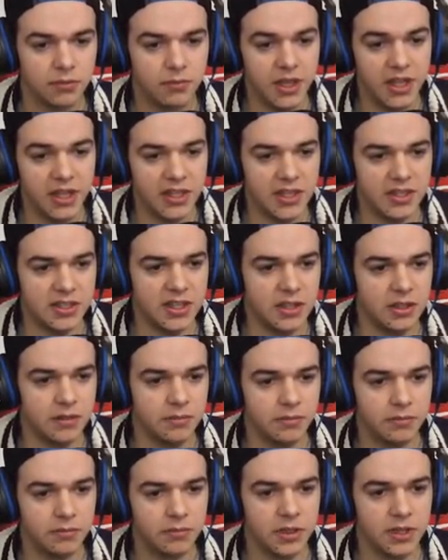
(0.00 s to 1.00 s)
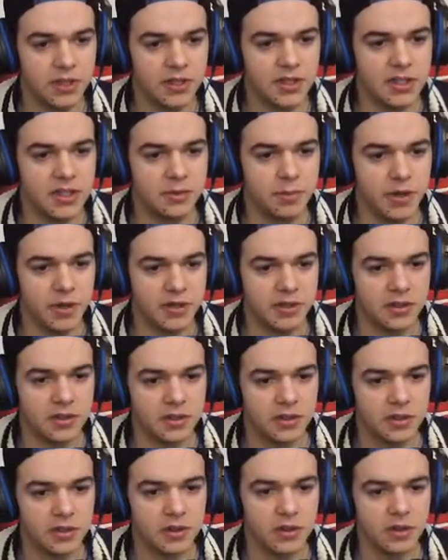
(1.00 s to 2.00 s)
Mais qu'est-ce qui, qu'est-ce qui se passe
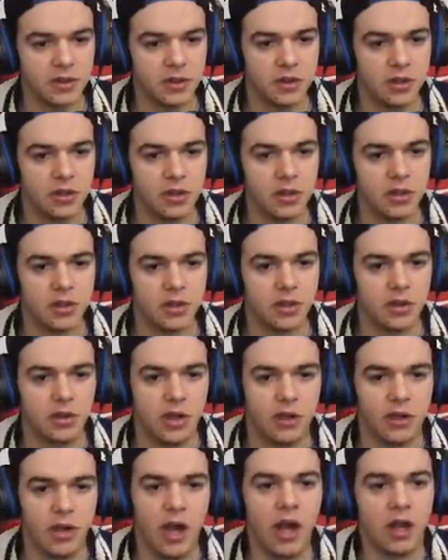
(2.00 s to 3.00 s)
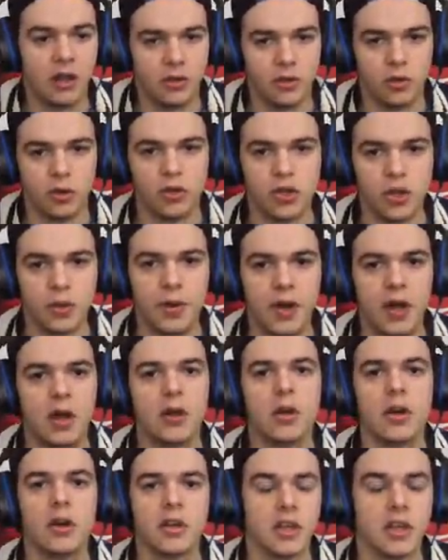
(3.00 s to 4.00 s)
voilà, ah donc je
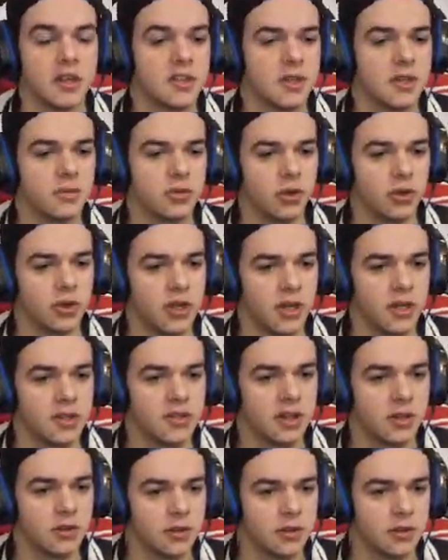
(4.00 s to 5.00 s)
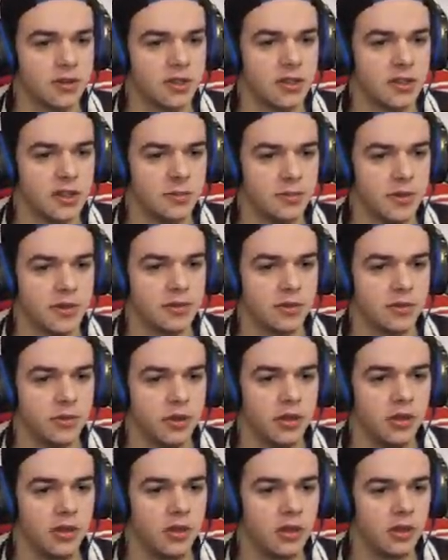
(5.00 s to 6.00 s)
pars 15ème euh, sur 15 à cause de cette espèce de
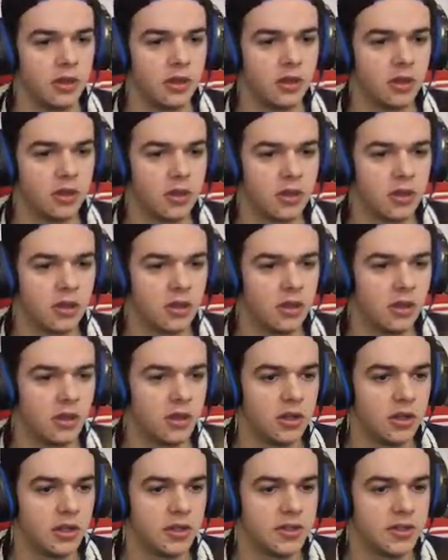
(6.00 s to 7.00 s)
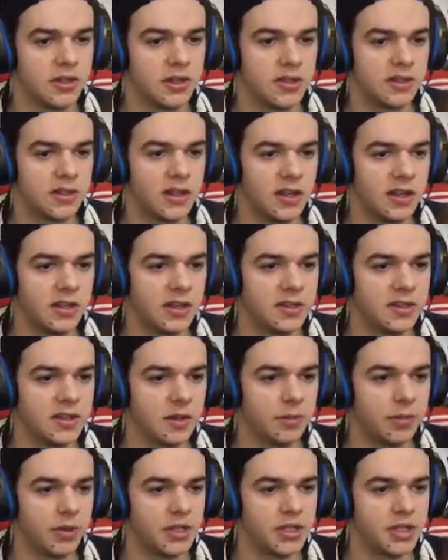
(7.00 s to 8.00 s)
bug. C'est très très
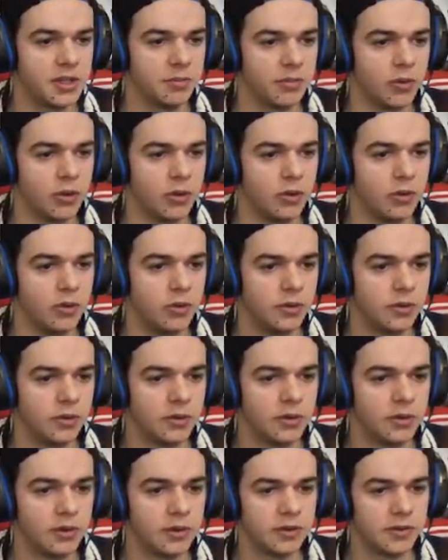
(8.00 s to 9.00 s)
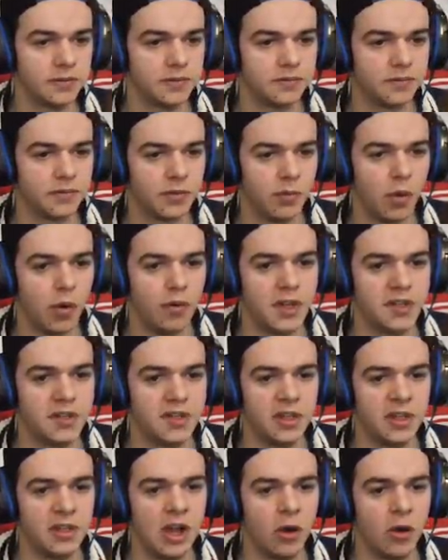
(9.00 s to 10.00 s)
sympa, j'aime beaucoup. On va
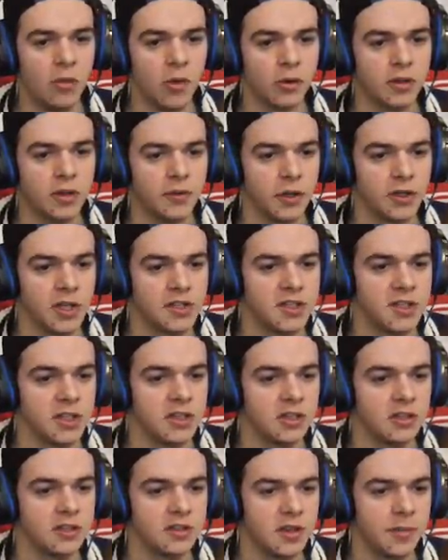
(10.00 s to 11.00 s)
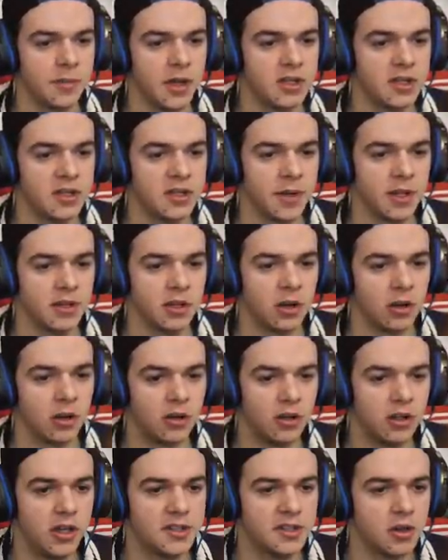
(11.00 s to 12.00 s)
essayer de la remonter fantastique. C'est parti, c'est maintenant.
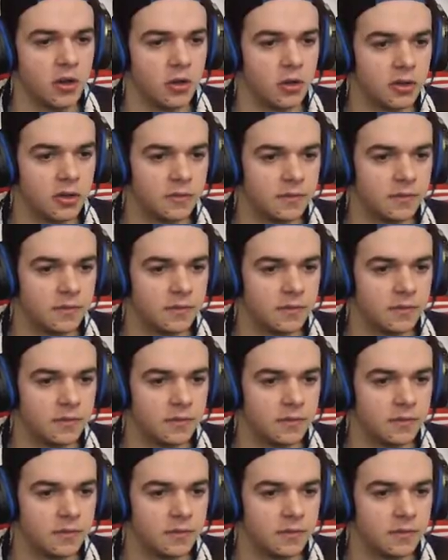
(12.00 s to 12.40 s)
Let's go.